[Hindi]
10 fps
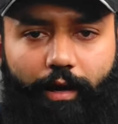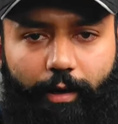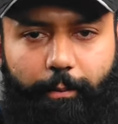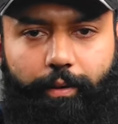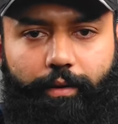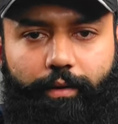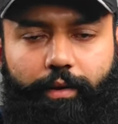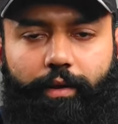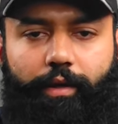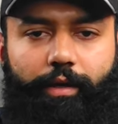अब
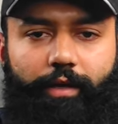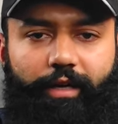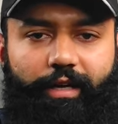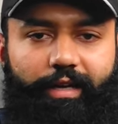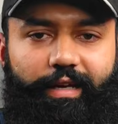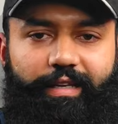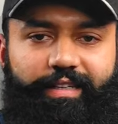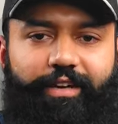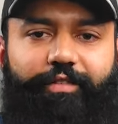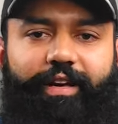
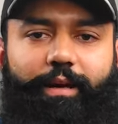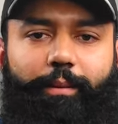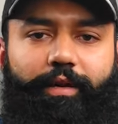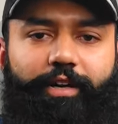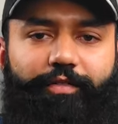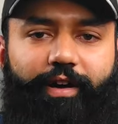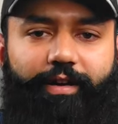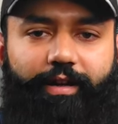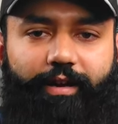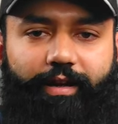ये वेरिएबल ये
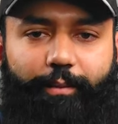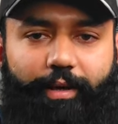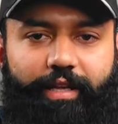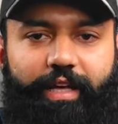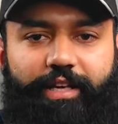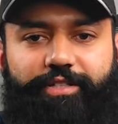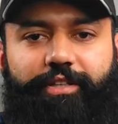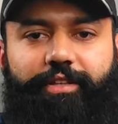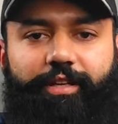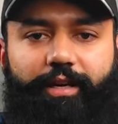डिफाइन कर रहा है कि मेरी एज
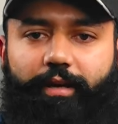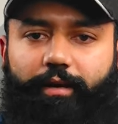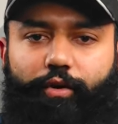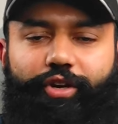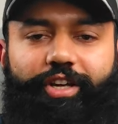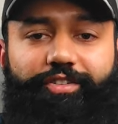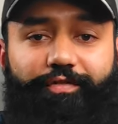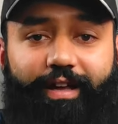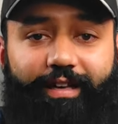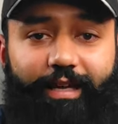कितनी है और इस
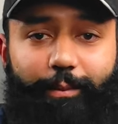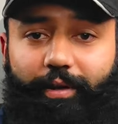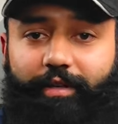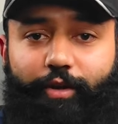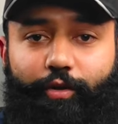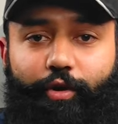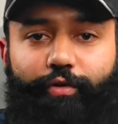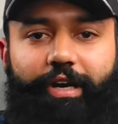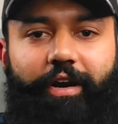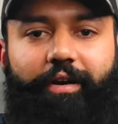वेरिएबल की कोई ना
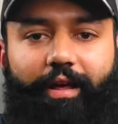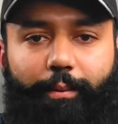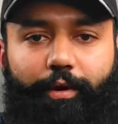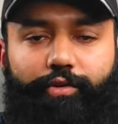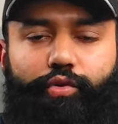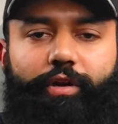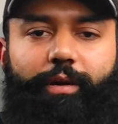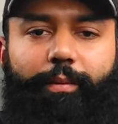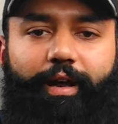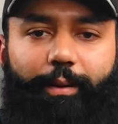कोई डाटा टाइप है क्योंकि
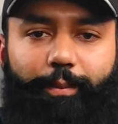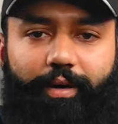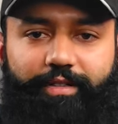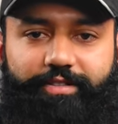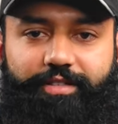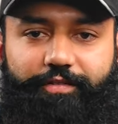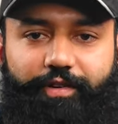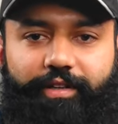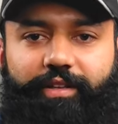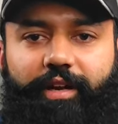हमारे पास
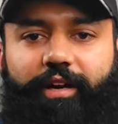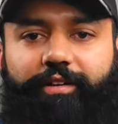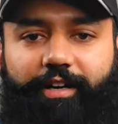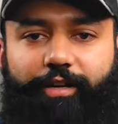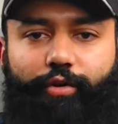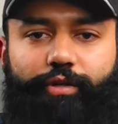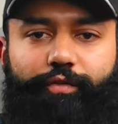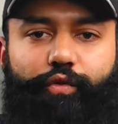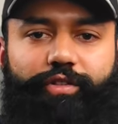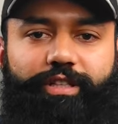डिफरेंट तरह का डाटा होता
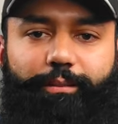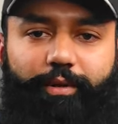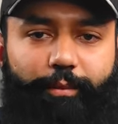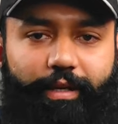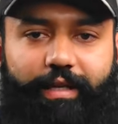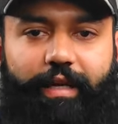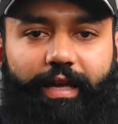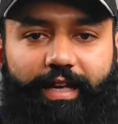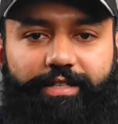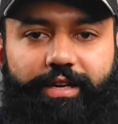है फॉर एग्जांपल मेरी
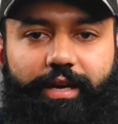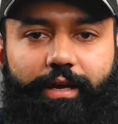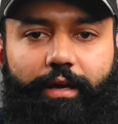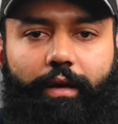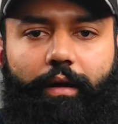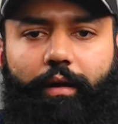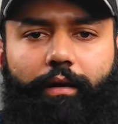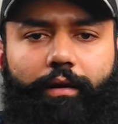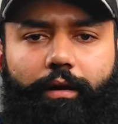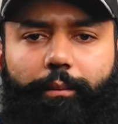एज
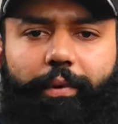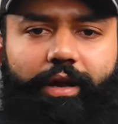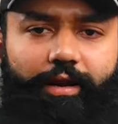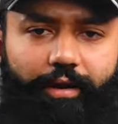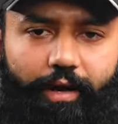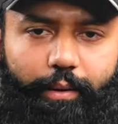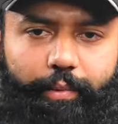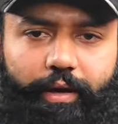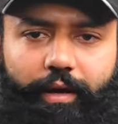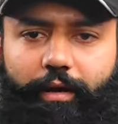है मेरा
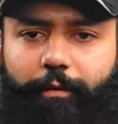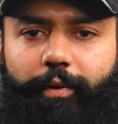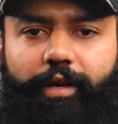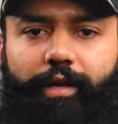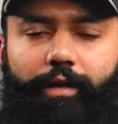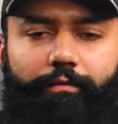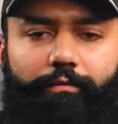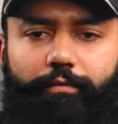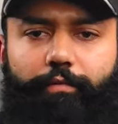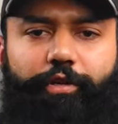नाम है मेरी
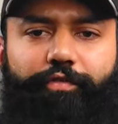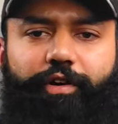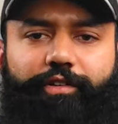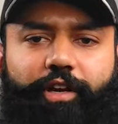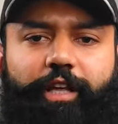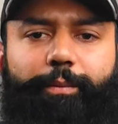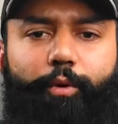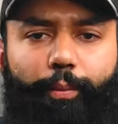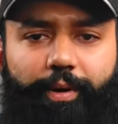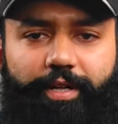डिफरेंट तरह की
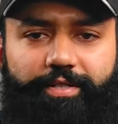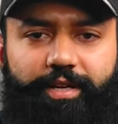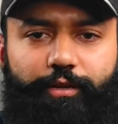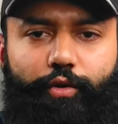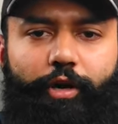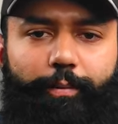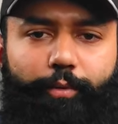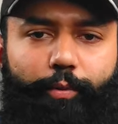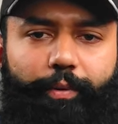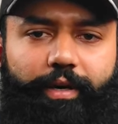प्रॉपर्टीज़ हैं तो हर
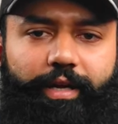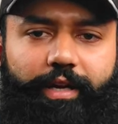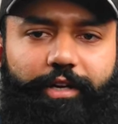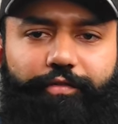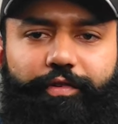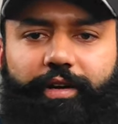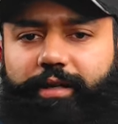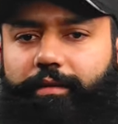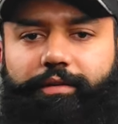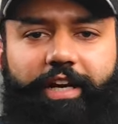प्रॉपर्टी एक डिफरेंट
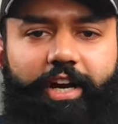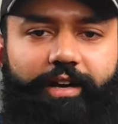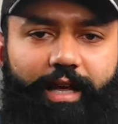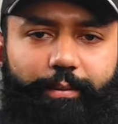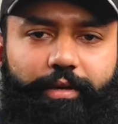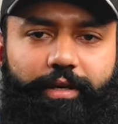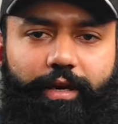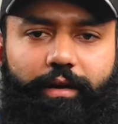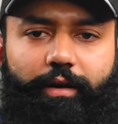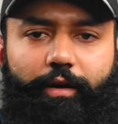डाटा टाइप की
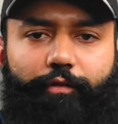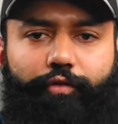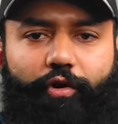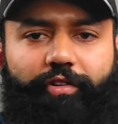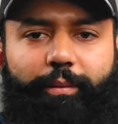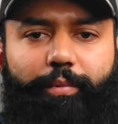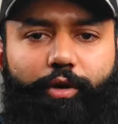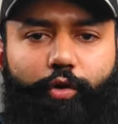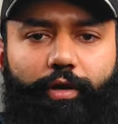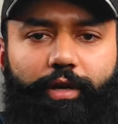है फॉर एग्जाम्पल
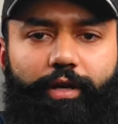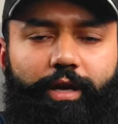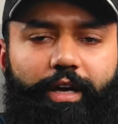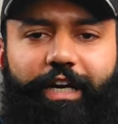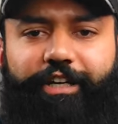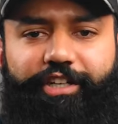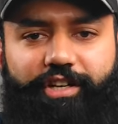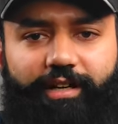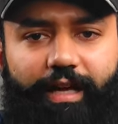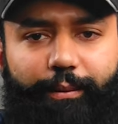कोई
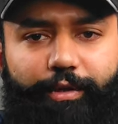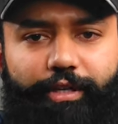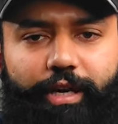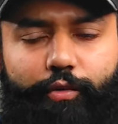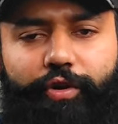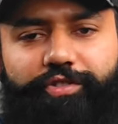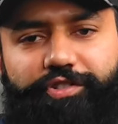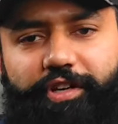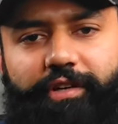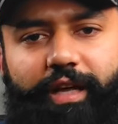इंटीजर टाइप की है कोई
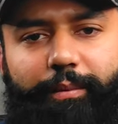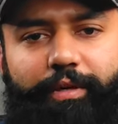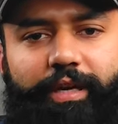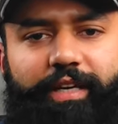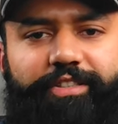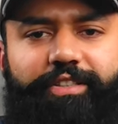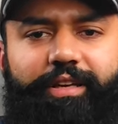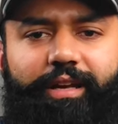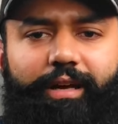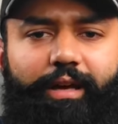स्ट्रिंग टाइप की है इसी
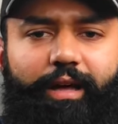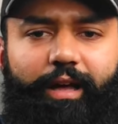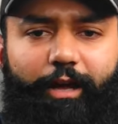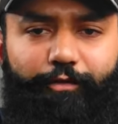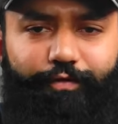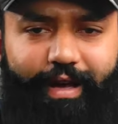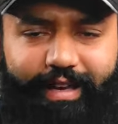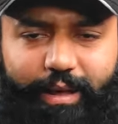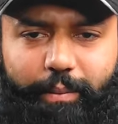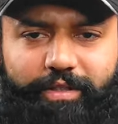तरह
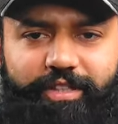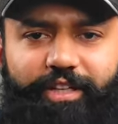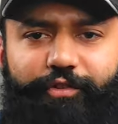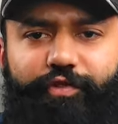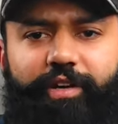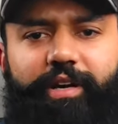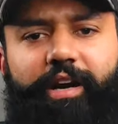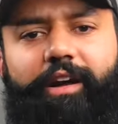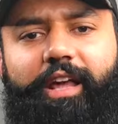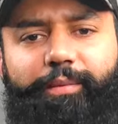वेरिएबल्स की डिफरेंट
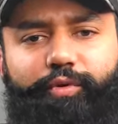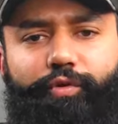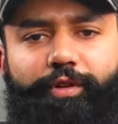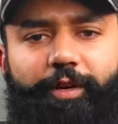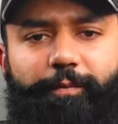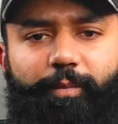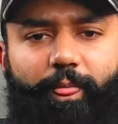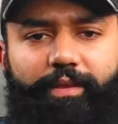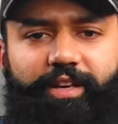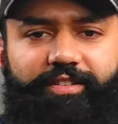डाटा टाइप्स होती हैं
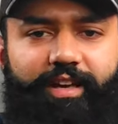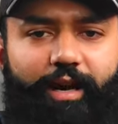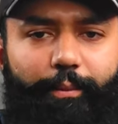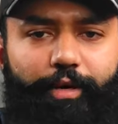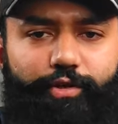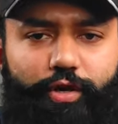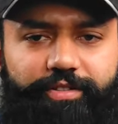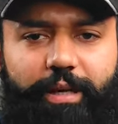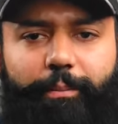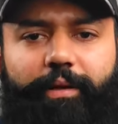जैसे कि हमने जो
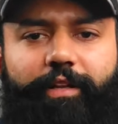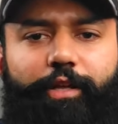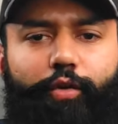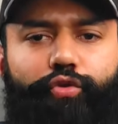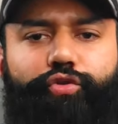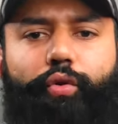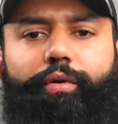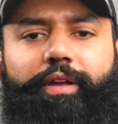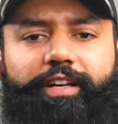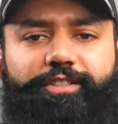एग्जाम्पल दी उस
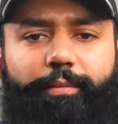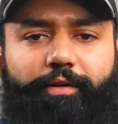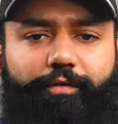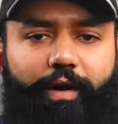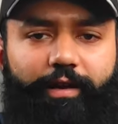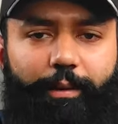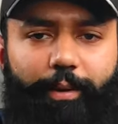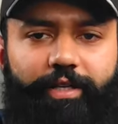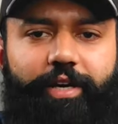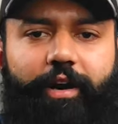कॉन्टेक्स्ट में
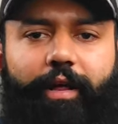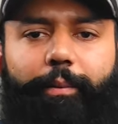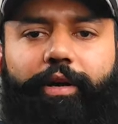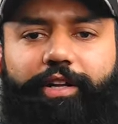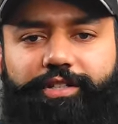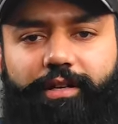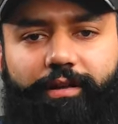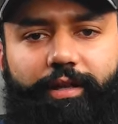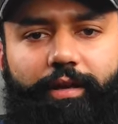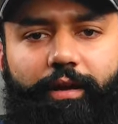वेरिएबल डाटा टाइप इंटीजर
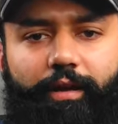थी